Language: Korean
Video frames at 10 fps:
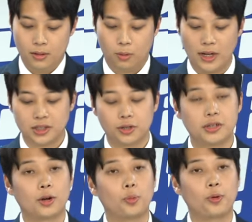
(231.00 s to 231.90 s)
완전히
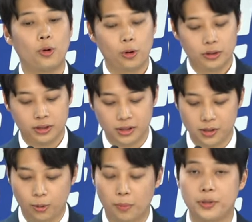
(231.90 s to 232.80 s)
새롭고
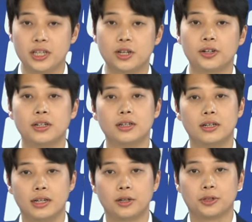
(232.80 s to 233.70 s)
능력과 비전
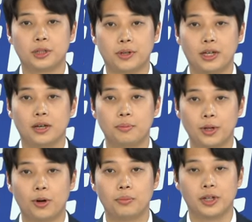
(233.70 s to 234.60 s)
있는 리더십이
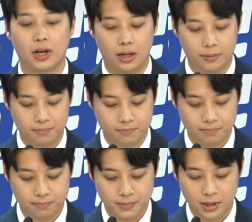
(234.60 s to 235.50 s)
필요합니다.
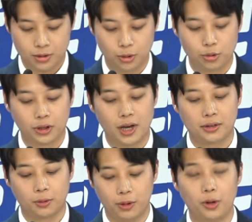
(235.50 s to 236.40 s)

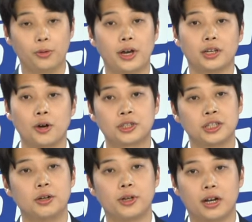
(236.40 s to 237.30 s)
전국대학생위원회
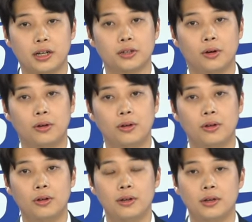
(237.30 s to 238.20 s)
혁신을 위한 리더
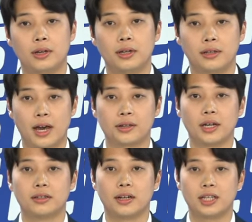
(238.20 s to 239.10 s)

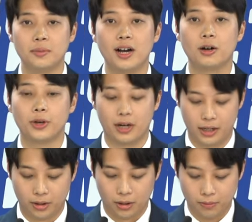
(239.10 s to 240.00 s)
대학생들의 희망을 위한
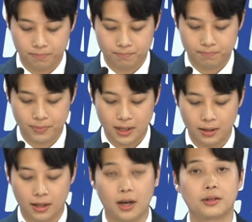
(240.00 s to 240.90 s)
리더,
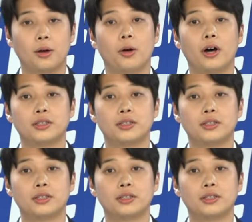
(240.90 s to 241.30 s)
대학사회와